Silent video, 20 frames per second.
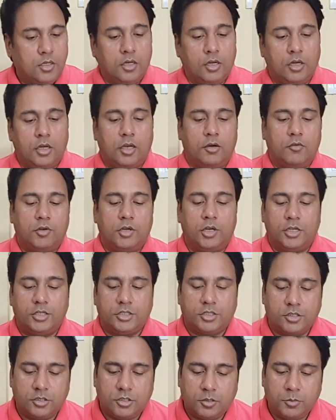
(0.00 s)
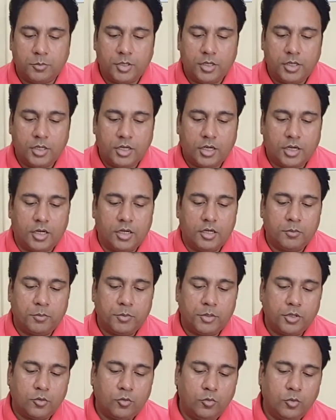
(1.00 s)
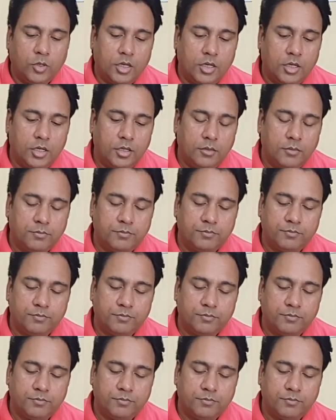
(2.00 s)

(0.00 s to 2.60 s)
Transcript: लव रिलेशनशिप के लिए कार्ड अपियर हुआ है